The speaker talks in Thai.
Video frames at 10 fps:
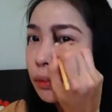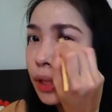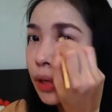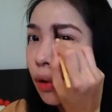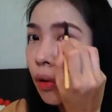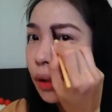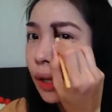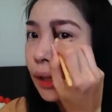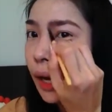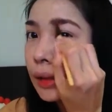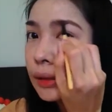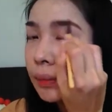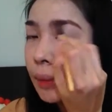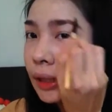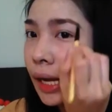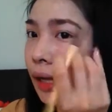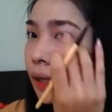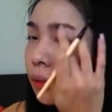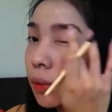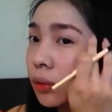วิดีโอนะคะที่เป็นการ
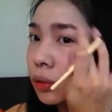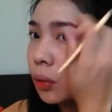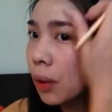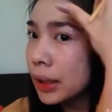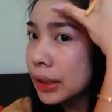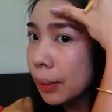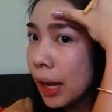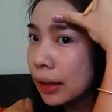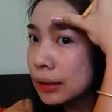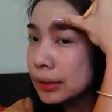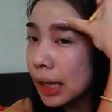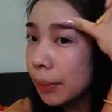รีวิวตัวผลิตภัณฑ์